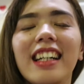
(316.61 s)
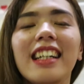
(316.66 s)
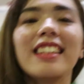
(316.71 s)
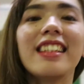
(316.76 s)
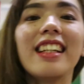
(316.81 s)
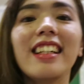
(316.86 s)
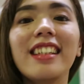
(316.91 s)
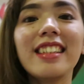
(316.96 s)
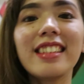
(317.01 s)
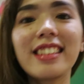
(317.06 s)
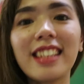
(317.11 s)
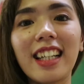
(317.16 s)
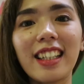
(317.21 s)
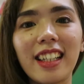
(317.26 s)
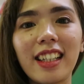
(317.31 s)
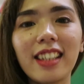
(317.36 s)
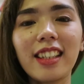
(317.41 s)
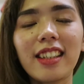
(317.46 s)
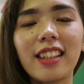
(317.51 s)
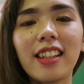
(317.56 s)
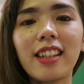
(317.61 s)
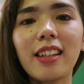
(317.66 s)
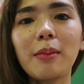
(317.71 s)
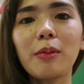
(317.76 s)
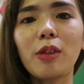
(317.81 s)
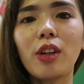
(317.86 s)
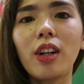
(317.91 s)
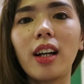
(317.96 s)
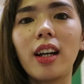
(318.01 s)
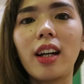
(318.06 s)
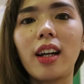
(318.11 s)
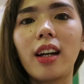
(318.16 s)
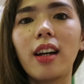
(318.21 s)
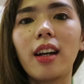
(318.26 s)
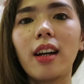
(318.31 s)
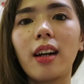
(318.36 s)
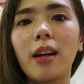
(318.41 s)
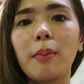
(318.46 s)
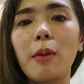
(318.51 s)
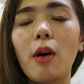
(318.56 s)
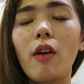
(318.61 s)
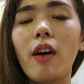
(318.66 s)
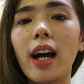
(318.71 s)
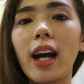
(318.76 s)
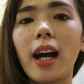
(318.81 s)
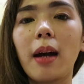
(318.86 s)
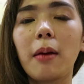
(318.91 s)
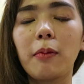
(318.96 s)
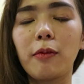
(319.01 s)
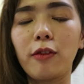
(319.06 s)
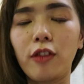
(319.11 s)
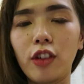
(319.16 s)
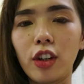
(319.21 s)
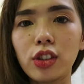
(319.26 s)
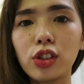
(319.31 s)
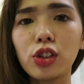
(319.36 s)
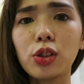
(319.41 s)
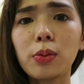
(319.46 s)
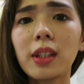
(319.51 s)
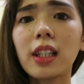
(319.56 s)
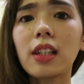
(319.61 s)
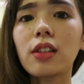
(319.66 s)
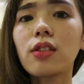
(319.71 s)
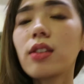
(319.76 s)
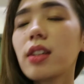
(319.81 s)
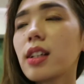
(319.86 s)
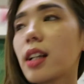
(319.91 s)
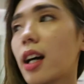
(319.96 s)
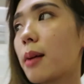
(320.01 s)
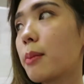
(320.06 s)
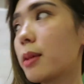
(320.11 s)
dan di sana kita boleh bawa handphone cuman aku nggak